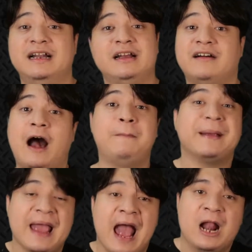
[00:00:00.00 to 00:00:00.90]
ครึ่งก็เข้าไป
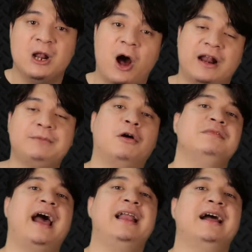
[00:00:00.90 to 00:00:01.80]
รอรับชม
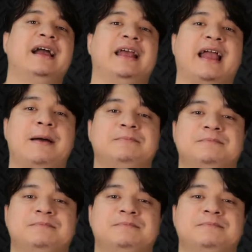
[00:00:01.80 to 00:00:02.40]
ได้เลยนะครับ